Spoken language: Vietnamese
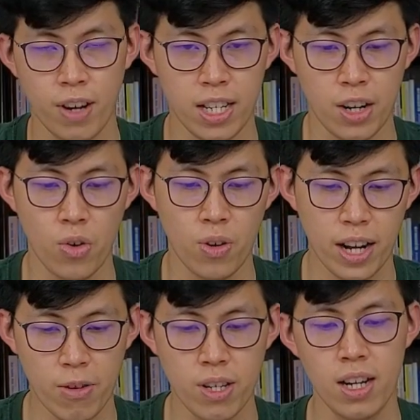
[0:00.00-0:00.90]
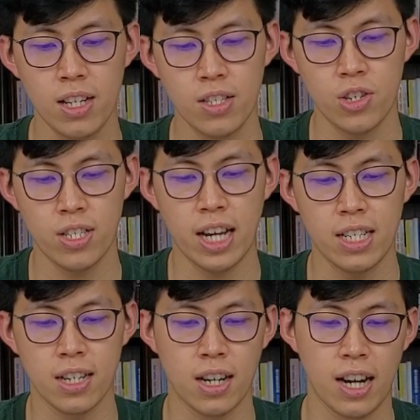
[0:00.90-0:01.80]
và nhiệt độ cao nhất cho ra
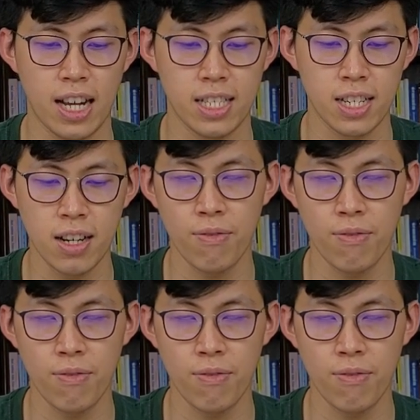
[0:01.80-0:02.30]
được là chính ở